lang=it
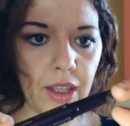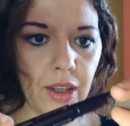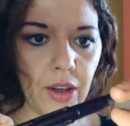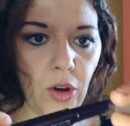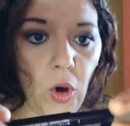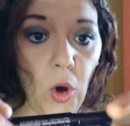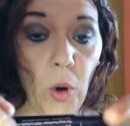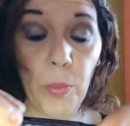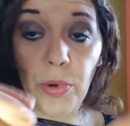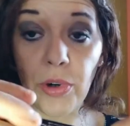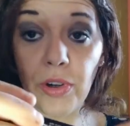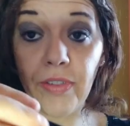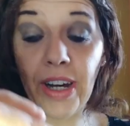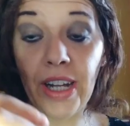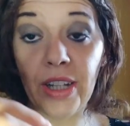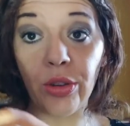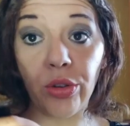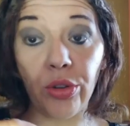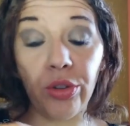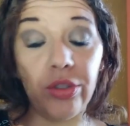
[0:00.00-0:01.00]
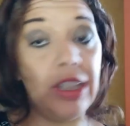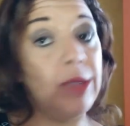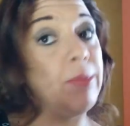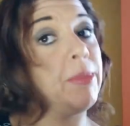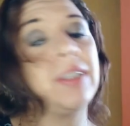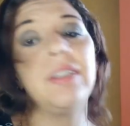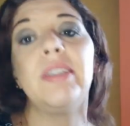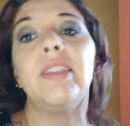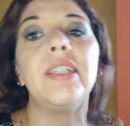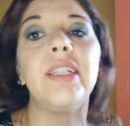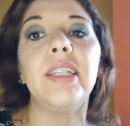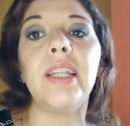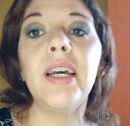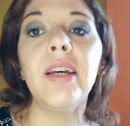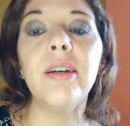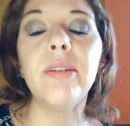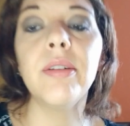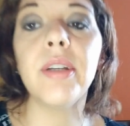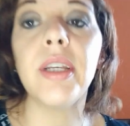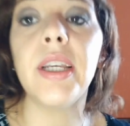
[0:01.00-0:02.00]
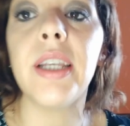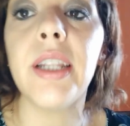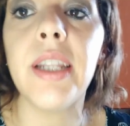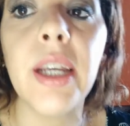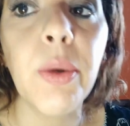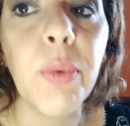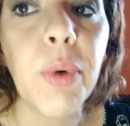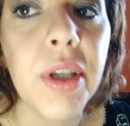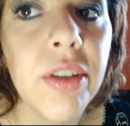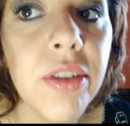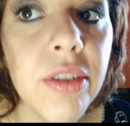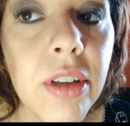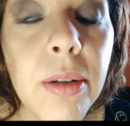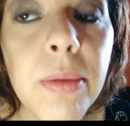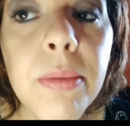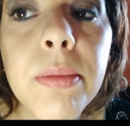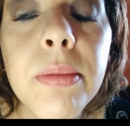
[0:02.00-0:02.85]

ho provato stamattina ed è questo.